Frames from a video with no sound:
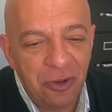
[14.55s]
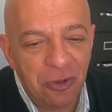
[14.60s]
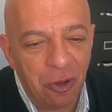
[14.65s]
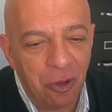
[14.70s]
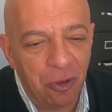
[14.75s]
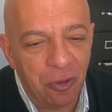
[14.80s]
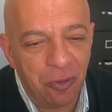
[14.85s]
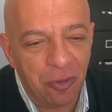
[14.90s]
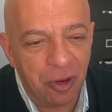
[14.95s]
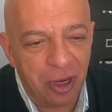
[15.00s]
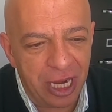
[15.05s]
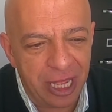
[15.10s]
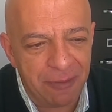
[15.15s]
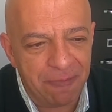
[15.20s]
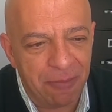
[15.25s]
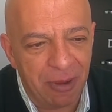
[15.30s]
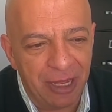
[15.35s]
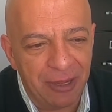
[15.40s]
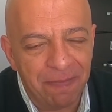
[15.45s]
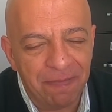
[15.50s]
con
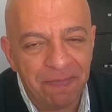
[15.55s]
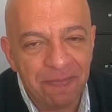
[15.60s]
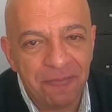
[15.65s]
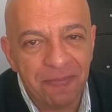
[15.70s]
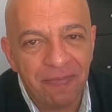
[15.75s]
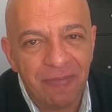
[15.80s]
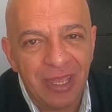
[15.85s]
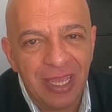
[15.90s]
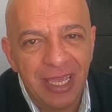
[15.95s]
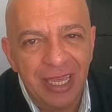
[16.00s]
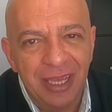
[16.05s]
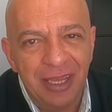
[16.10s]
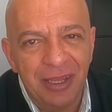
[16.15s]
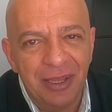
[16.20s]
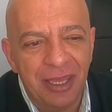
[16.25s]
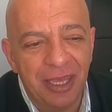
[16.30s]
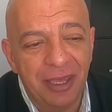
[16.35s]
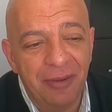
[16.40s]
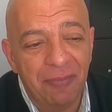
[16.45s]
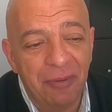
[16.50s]
gripa.
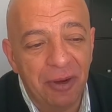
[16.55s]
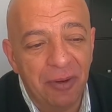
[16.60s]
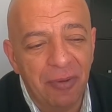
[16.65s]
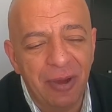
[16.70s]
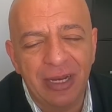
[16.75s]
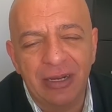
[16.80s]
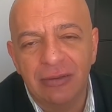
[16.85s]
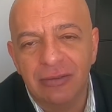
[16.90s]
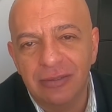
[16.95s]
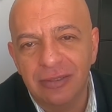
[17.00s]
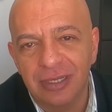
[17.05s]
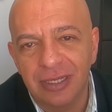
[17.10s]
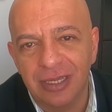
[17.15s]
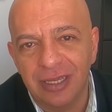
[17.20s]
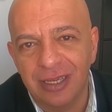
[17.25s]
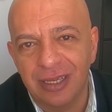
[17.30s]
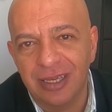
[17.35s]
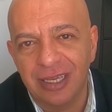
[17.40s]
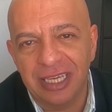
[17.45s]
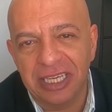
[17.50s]
Eh, pero bueno,
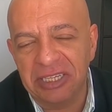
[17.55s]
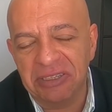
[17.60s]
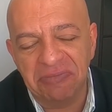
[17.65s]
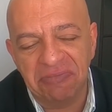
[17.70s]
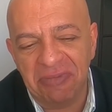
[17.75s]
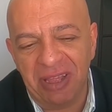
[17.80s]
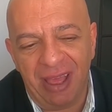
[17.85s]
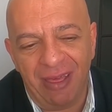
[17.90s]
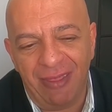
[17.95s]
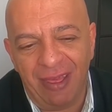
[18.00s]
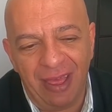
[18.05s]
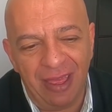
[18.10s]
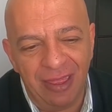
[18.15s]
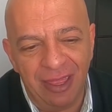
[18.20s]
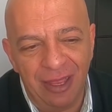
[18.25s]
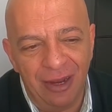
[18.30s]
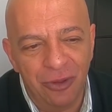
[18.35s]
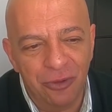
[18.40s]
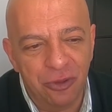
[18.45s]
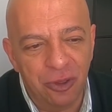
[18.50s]
eh, nada
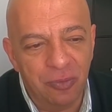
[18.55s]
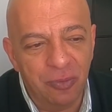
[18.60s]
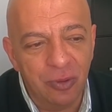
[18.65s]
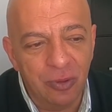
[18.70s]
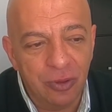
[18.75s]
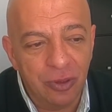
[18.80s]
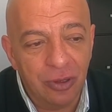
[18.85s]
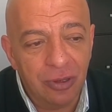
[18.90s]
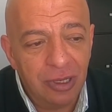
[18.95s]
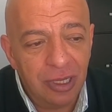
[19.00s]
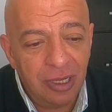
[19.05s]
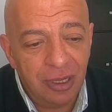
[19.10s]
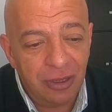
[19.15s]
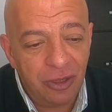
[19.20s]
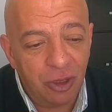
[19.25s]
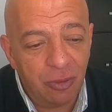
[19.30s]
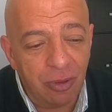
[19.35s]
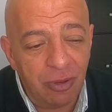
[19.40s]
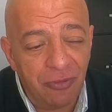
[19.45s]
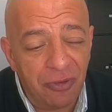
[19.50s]
del otro mundo.
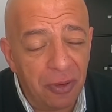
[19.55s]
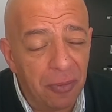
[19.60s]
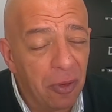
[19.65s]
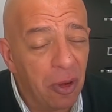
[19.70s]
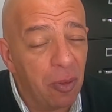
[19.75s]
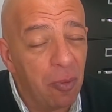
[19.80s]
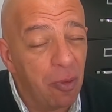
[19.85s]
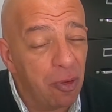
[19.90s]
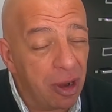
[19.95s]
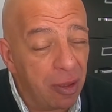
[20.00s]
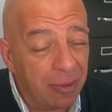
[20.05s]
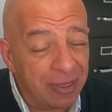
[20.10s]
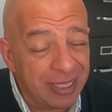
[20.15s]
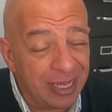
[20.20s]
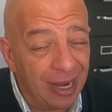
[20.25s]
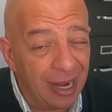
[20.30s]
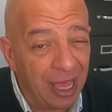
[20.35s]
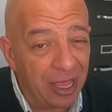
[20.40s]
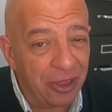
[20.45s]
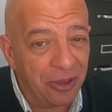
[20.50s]
Yo me enfermo como una
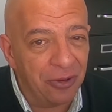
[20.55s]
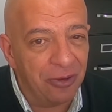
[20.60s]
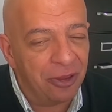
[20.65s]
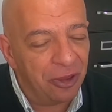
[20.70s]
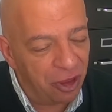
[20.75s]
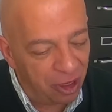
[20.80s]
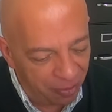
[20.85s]
vez al año y